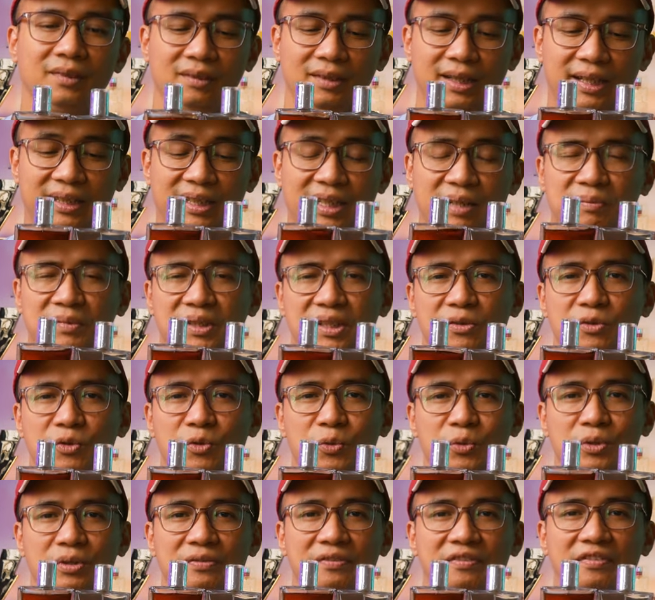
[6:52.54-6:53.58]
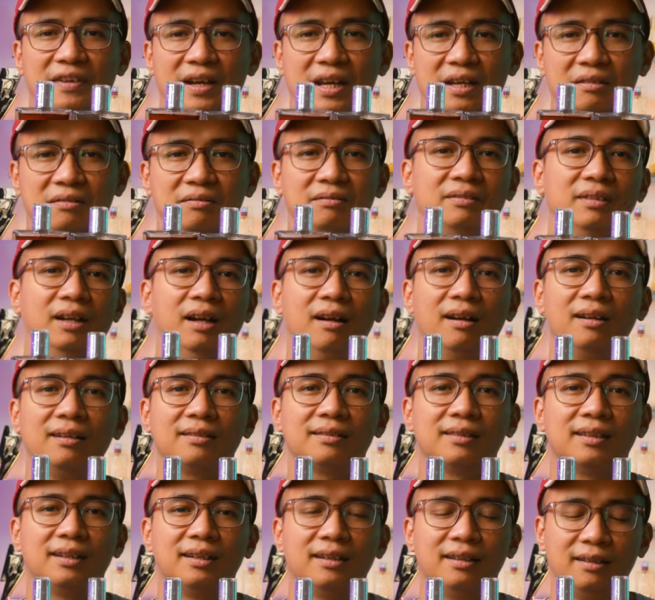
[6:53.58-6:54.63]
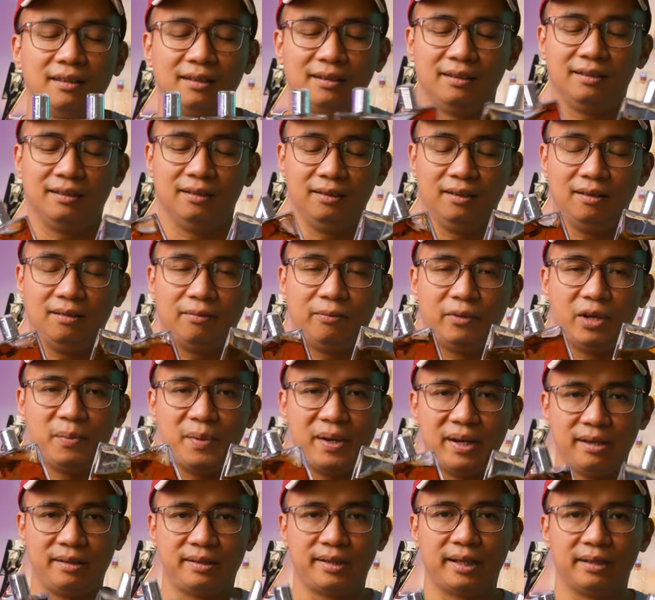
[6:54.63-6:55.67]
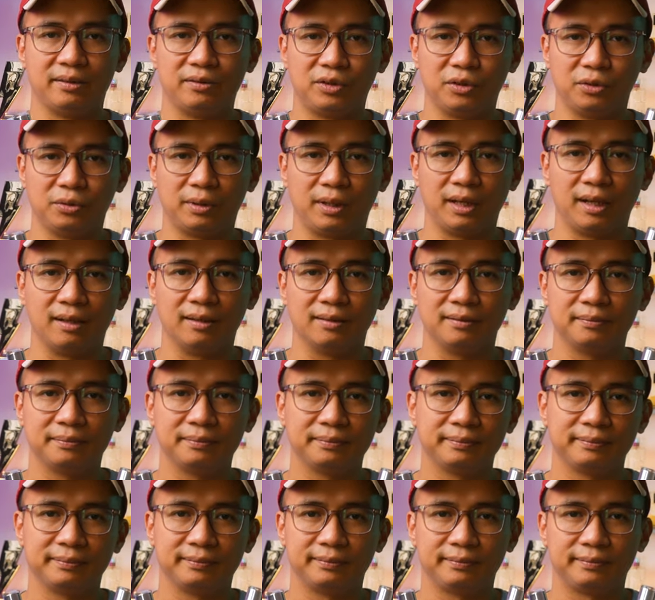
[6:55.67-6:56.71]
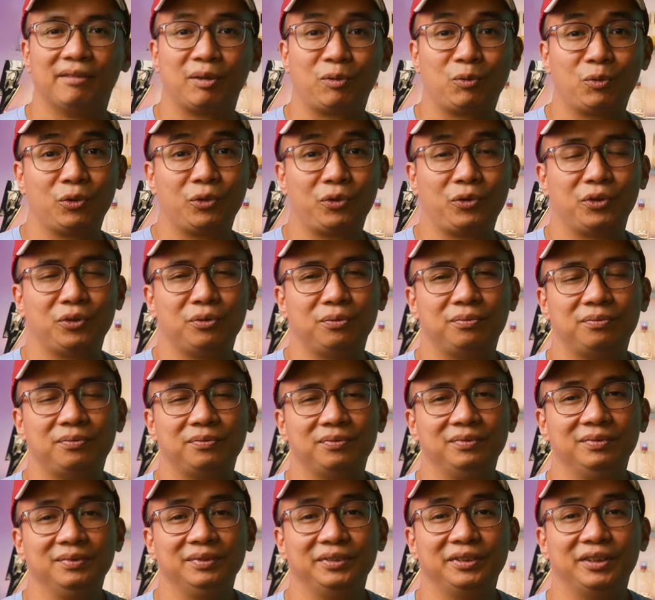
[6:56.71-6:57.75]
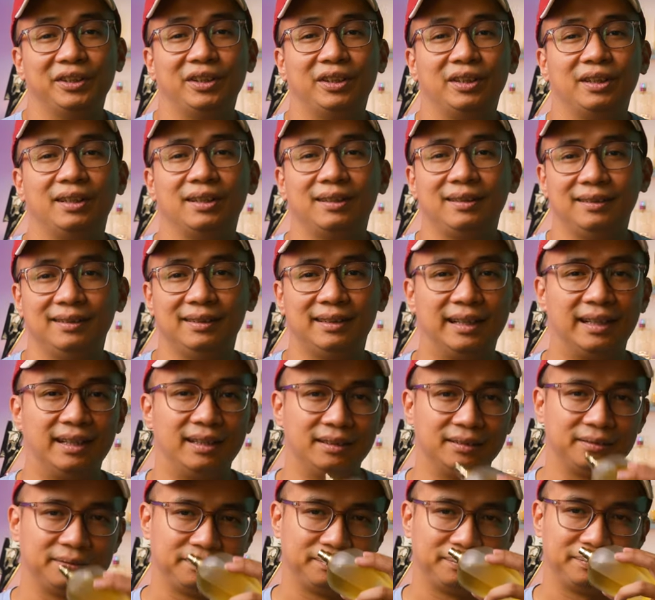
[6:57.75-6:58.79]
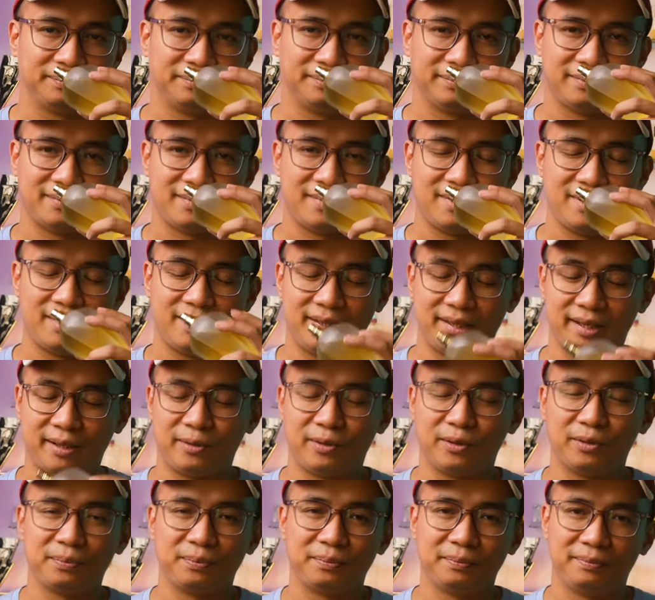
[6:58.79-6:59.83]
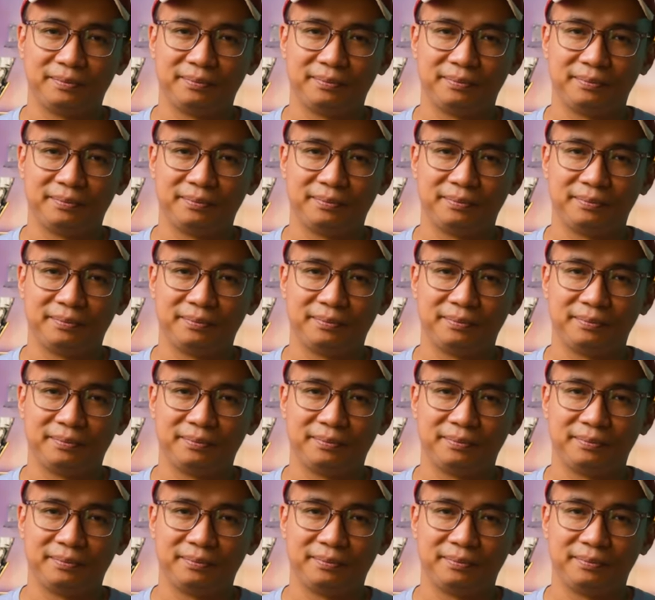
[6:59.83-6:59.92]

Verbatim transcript: anh em nhìn dùi phê đấy. Đó, Reminiscence Tonka. Và cuối cùng đó là Serum